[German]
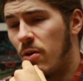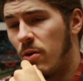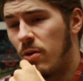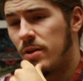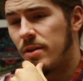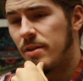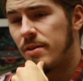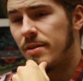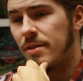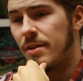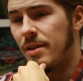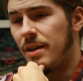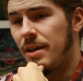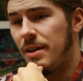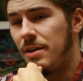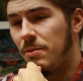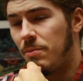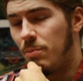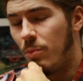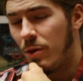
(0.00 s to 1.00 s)
Und
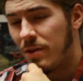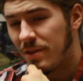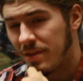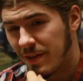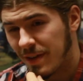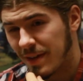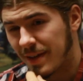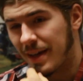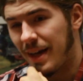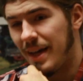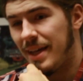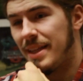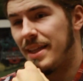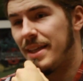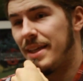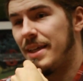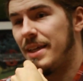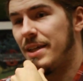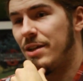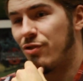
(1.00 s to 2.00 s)
ich möchte
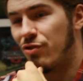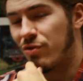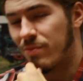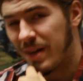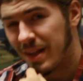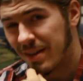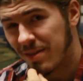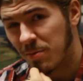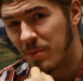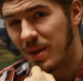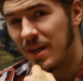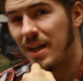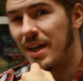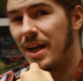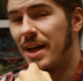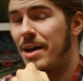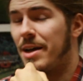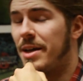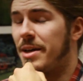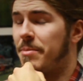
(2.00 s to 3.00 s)
keine
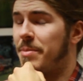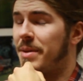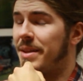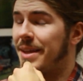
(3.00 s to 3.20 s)
Schwarzmalerei